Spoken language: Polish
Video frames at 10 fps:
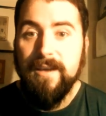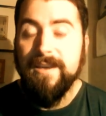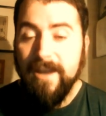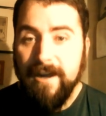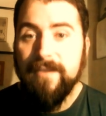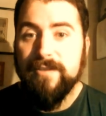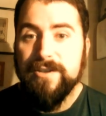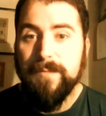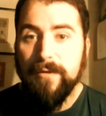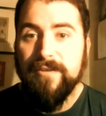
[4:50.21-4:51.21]
I taka jest
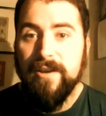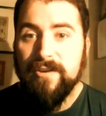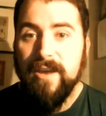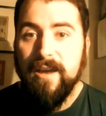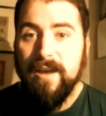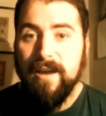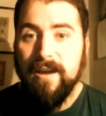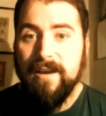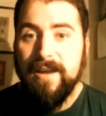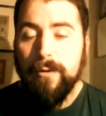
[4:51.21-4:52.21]
też postać, e,